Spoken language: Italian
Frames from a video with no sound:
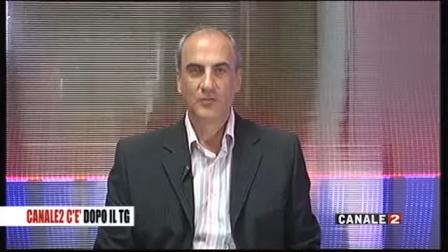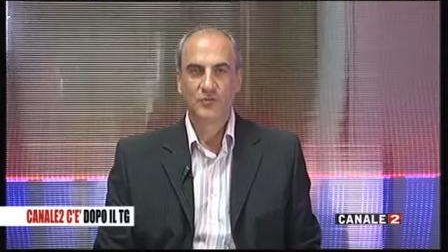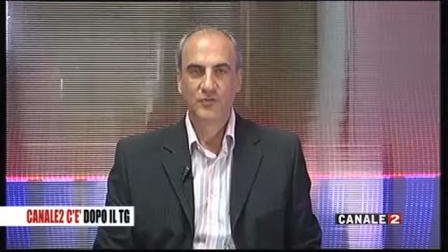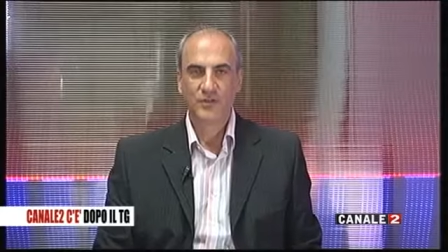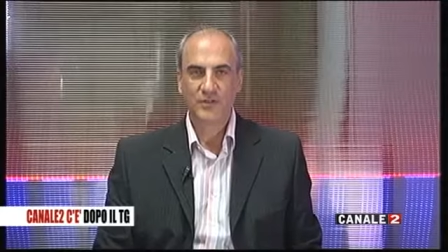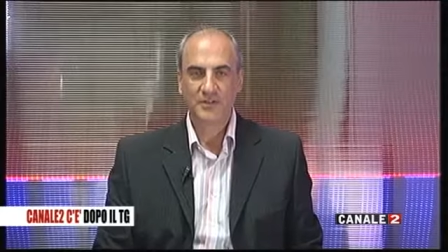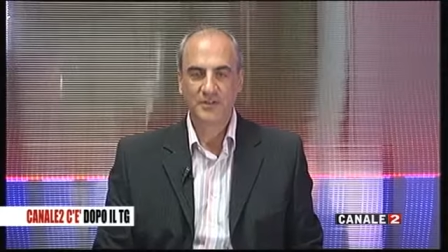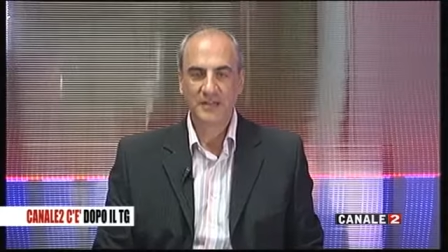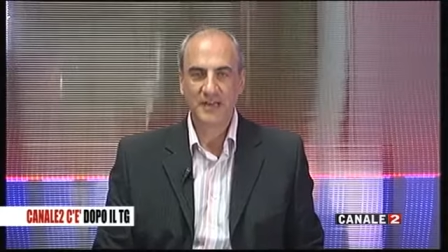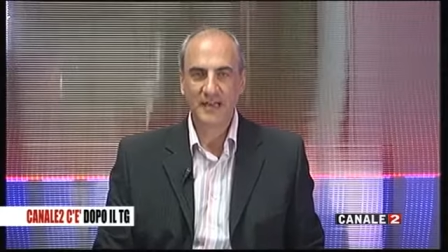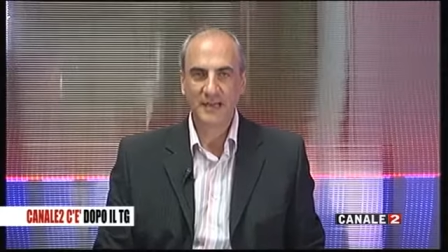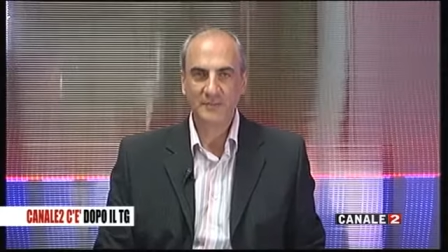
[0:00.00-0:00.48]

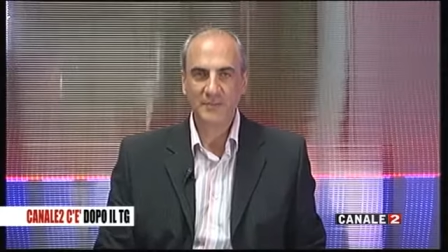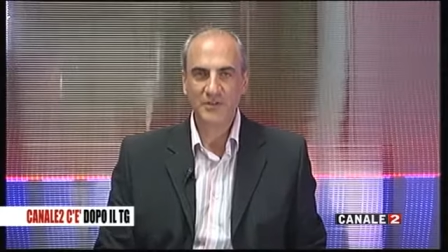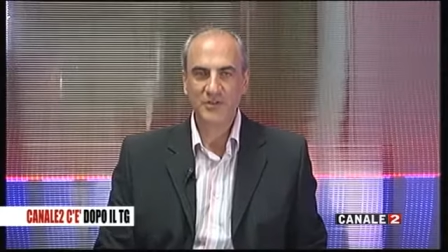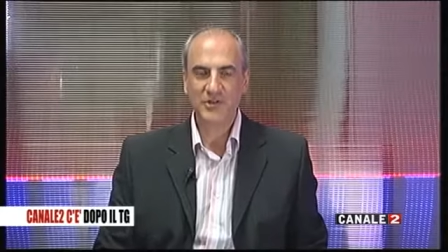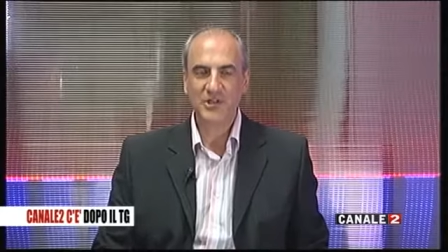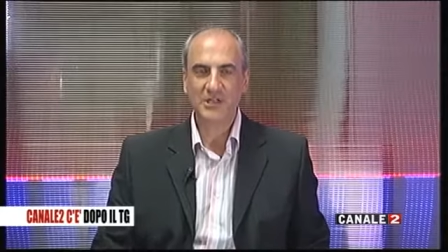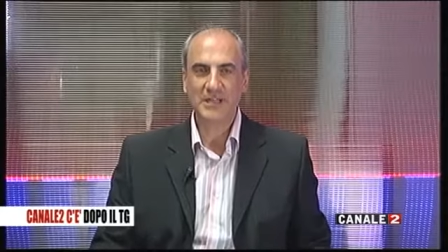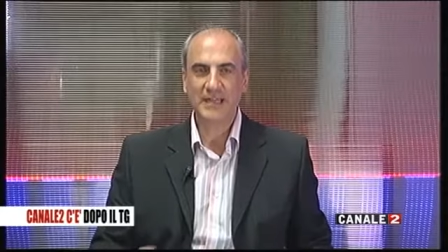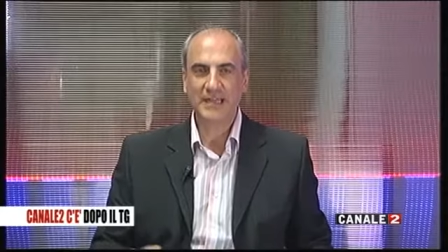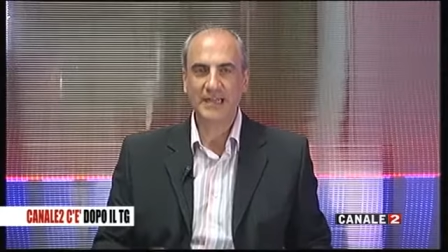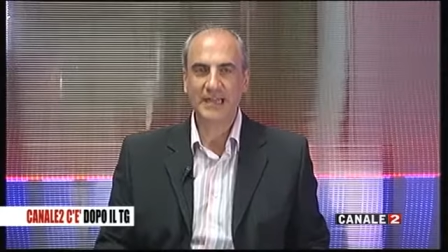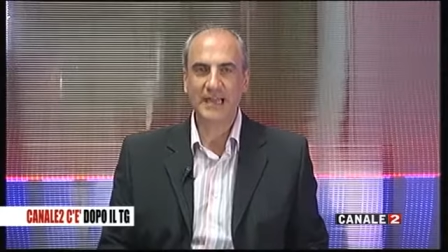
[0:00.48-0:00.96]
Gentili
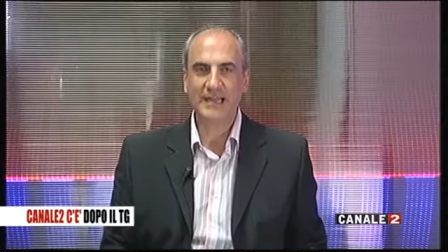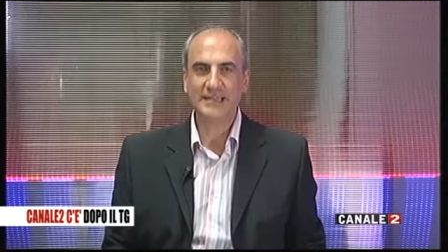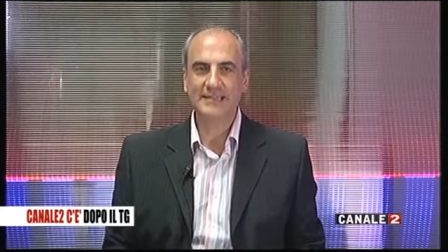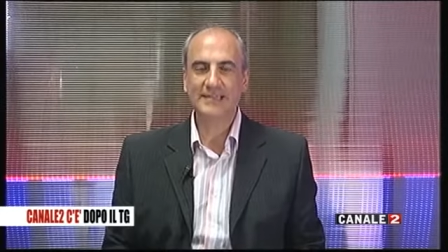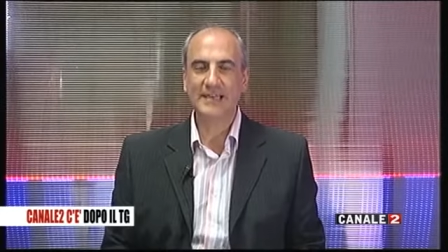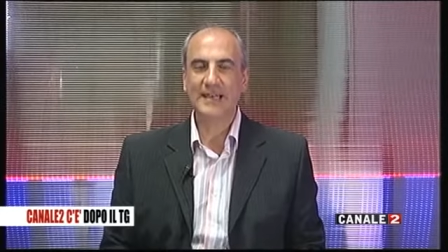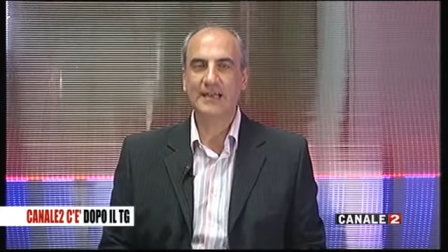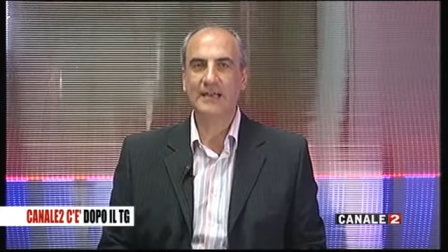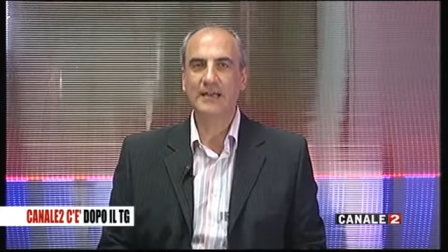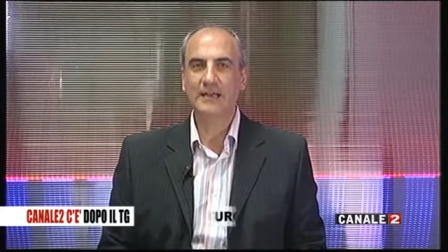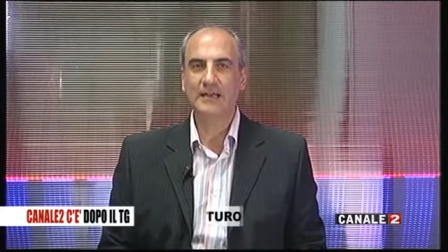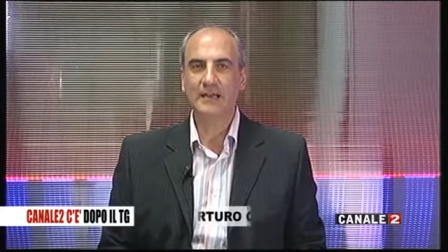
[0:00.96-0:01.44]
amici da
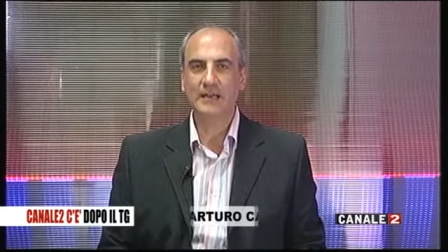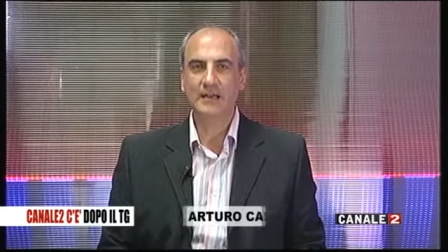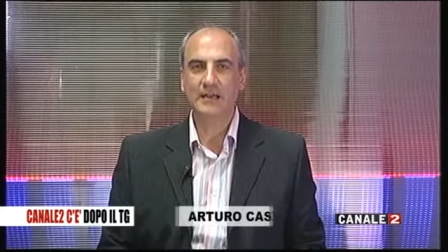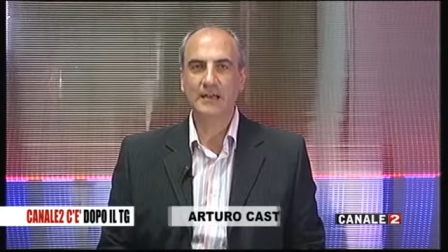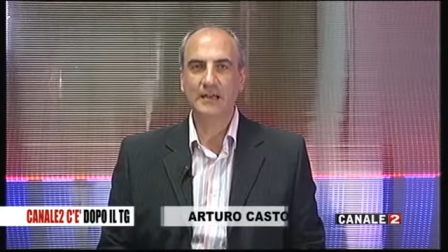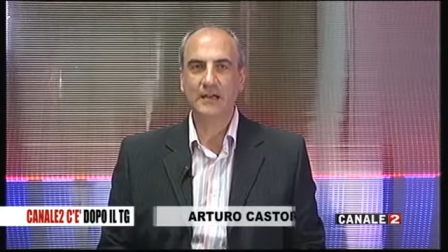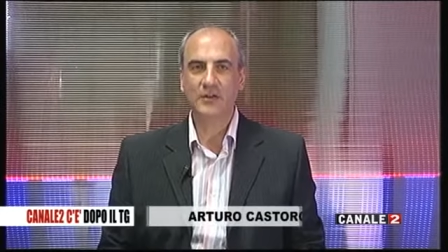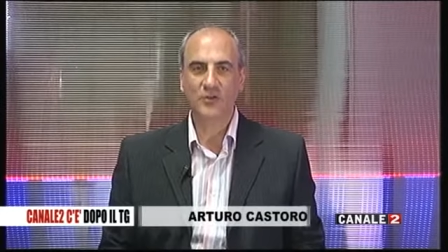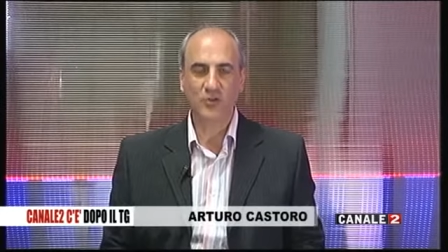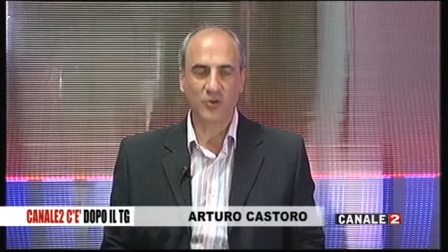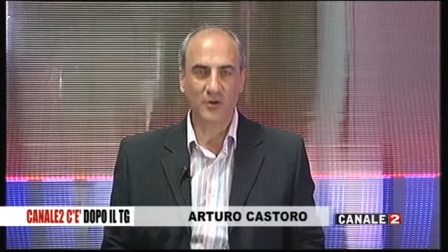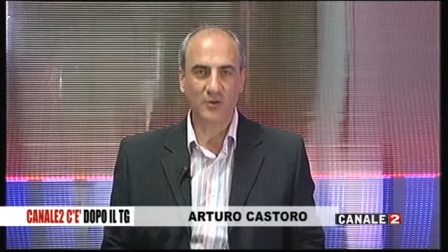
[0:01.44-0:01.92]
casa,
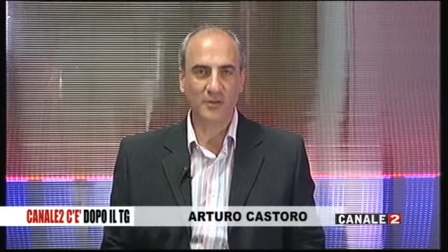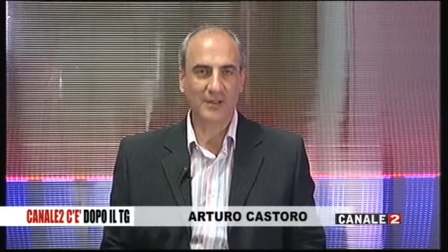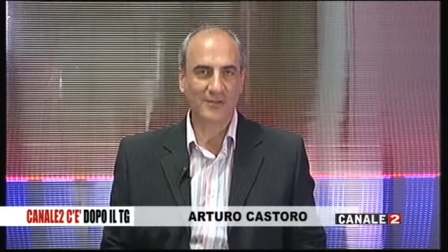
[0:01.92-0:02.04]
ancora